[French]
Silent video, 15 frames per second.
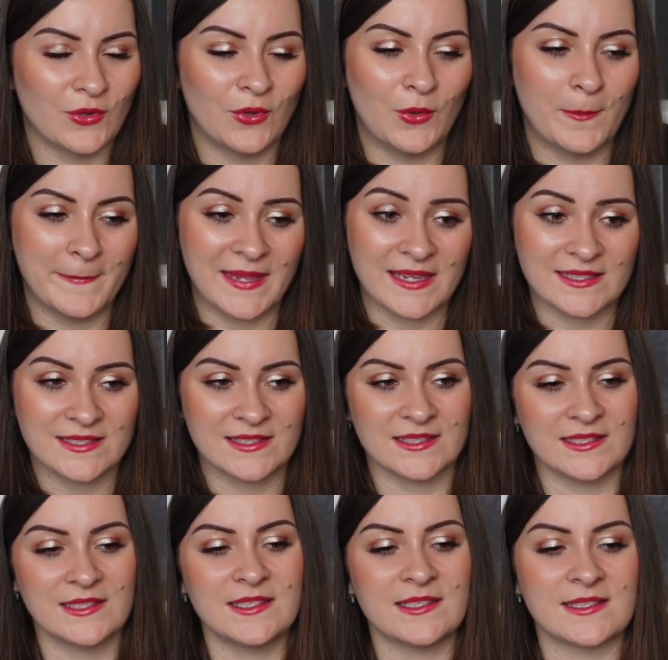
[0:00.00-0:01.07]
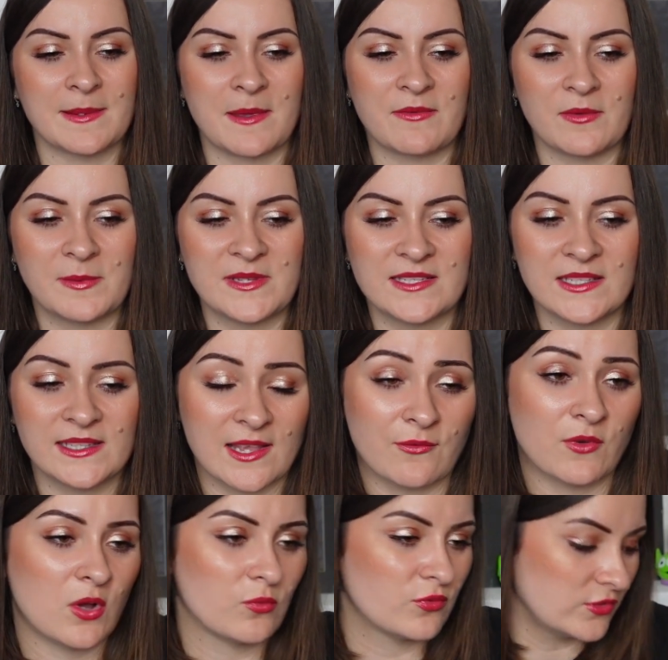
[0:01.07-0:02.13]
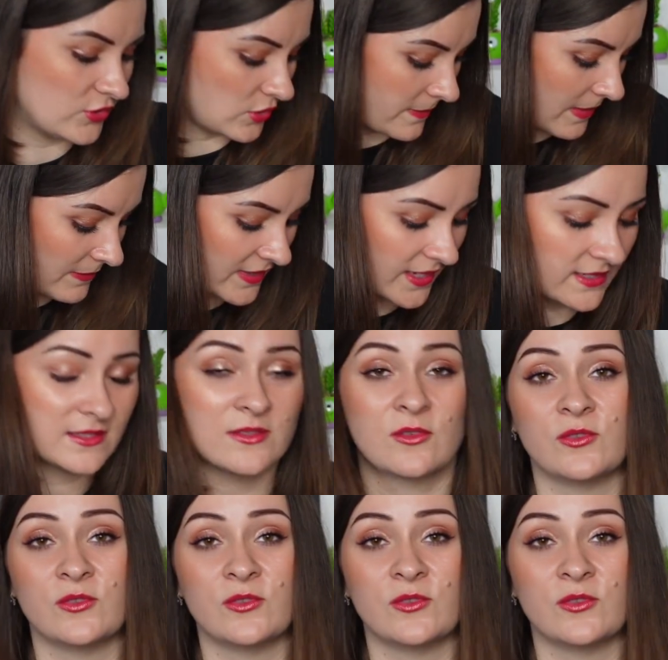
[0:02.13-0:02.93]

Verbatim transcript: Euh, merci, ça m'a fait plaisir de l'avoir en plus dans ma pièce